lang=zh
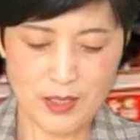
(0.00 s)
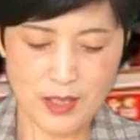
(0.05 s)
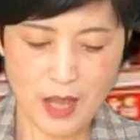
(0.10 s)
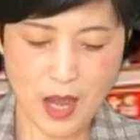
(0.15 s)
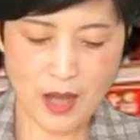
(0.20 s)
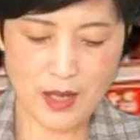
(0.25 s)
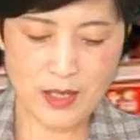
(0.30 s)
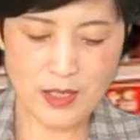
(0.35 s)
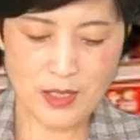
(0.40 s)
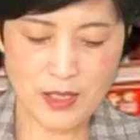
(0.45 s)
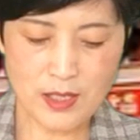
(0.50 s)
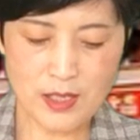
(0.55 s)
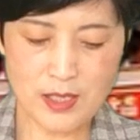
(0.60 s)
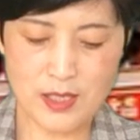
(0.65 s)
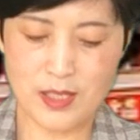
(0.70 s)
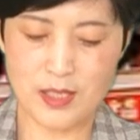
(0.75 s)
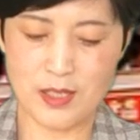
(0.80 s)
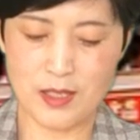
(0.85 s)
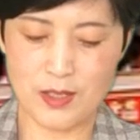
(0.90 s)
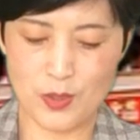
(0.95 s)
痰热
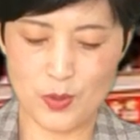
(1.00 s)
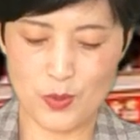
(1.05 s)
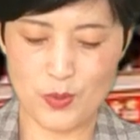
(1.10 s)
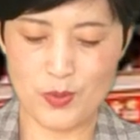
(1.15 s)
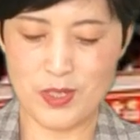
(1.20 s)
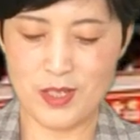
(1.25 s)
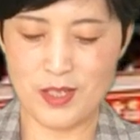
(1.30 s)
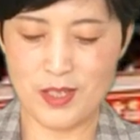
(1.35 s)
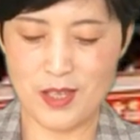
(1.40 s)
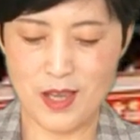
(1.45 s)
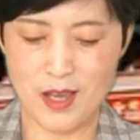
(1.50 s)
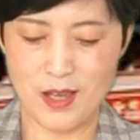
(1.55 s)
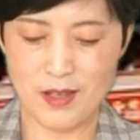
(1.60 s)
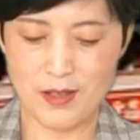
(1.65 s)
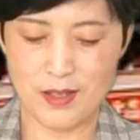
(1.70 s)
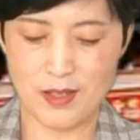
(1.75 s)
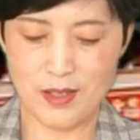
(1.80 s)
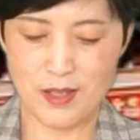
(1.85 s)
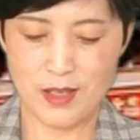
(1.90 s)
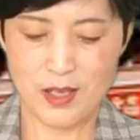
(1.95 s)
清注射液、
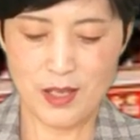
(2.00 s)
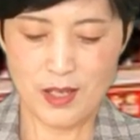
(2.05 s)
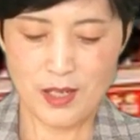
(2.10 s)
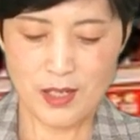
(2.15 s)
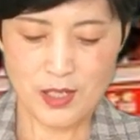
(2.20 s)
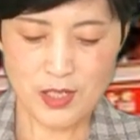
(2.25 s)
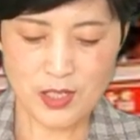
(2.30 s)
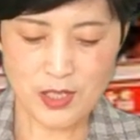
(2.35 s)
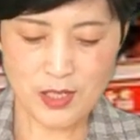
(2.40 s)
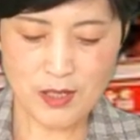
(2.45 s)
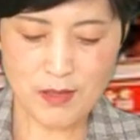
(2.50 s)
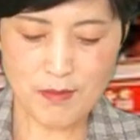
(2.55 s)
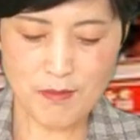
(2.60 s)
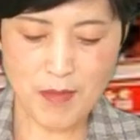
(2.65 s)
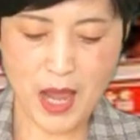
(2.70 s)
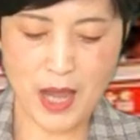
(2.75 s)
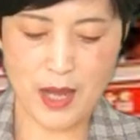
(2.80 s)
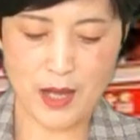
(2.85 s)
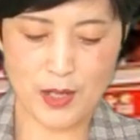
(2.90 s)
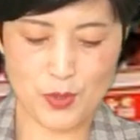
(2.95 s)
生
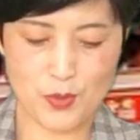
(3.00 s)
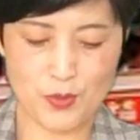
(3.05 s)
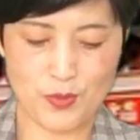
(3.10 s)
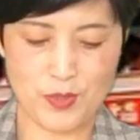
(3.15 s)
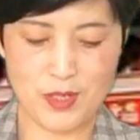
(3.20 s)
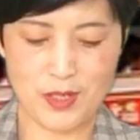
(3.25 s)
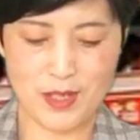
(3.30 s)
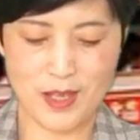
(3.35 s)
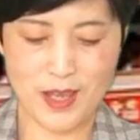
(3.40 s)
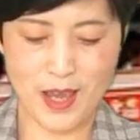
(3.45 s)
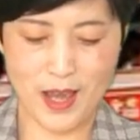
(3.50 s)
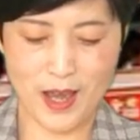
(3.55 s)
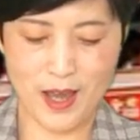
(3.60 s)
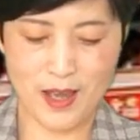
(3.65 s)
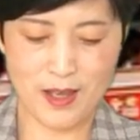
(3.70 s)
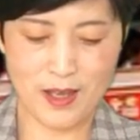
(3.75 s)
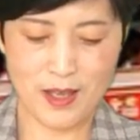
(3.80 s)
脉注射液、